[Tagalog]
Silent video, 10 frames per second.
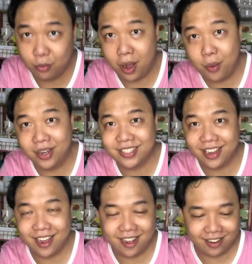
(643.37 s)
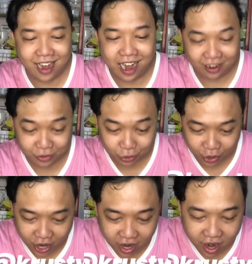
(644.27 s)
Wow, ang sayang. Ah, gusto ko
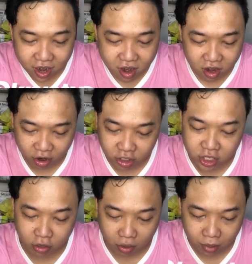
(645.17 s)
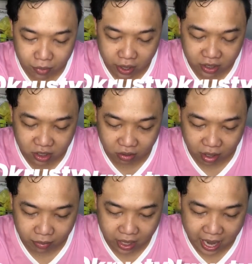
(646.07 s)
yan ah. Krusty Crumb, yung
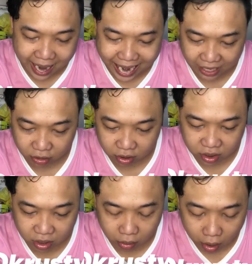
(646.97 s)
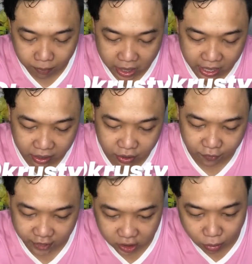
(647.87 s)
Instagram nila at Krusty Crumb. And yung
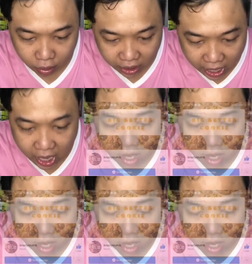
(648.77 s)
Facebook nila,